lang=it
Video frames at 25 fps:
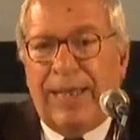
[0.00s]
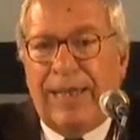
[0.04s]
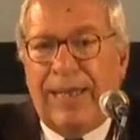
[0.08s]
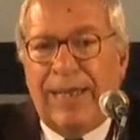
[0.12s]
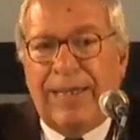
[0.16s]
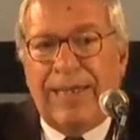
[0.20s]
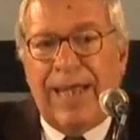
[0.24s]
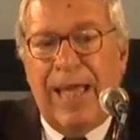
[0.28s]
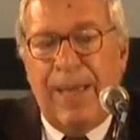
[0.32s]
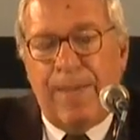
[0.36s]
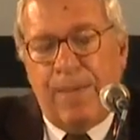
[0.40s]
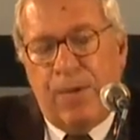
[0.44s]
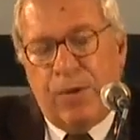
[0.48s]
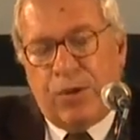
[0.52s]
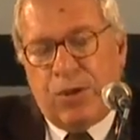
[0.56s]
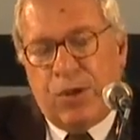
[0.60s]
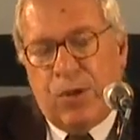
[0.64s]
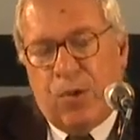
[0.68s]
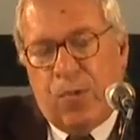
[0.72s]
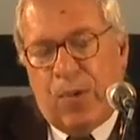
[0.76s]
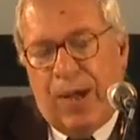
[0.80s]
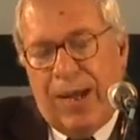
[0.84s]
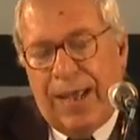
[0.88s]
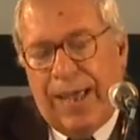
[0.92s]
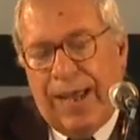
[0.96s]

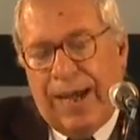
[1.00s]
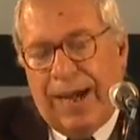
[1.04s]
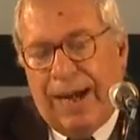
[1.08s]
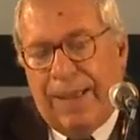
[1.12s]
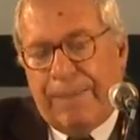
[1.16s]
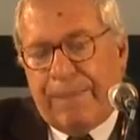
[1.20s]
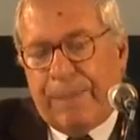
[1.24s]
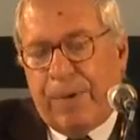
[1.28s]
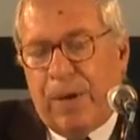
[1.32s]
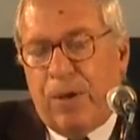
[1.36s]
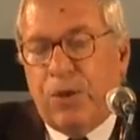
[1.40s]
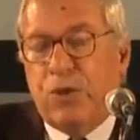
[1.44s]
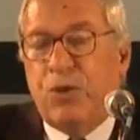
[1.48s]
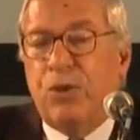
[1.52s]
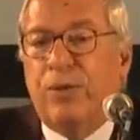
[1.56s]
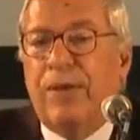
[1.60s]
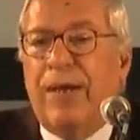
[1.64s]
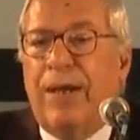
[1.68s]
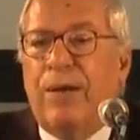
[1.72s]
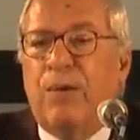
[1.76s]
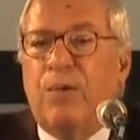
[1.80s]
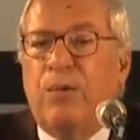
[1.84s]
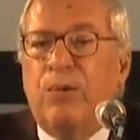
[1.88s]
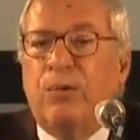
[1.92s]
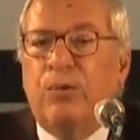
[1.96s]
chiediamoci qual era l'approccio
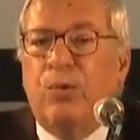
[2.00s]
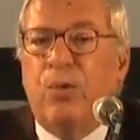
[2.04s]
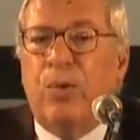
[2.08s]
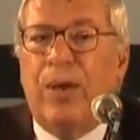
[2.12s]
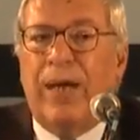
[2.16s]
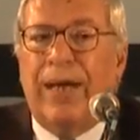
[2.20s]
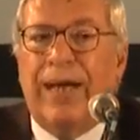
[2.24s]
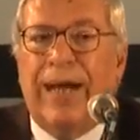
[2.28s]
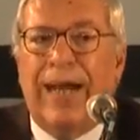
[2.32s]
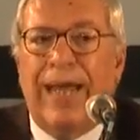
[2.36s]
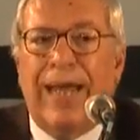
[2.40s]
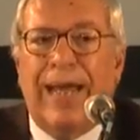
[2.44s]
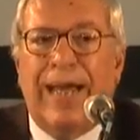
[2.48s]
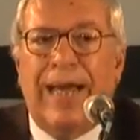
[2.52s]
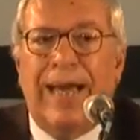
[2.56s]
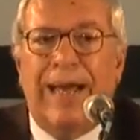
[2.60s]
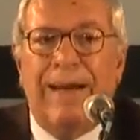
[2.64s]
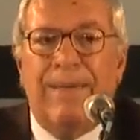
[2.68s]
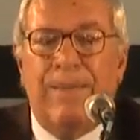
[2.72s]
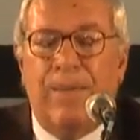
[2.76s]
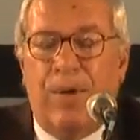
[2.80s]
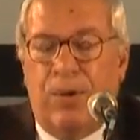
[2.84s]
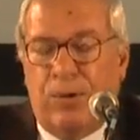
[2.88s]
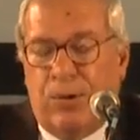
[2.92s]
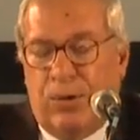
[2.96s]
della cultura greca
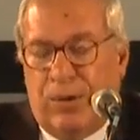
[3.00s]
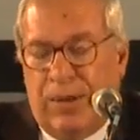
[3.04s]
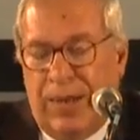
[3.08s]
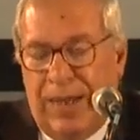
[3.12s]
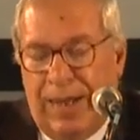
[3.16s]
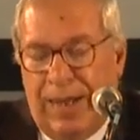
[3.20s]
al mondo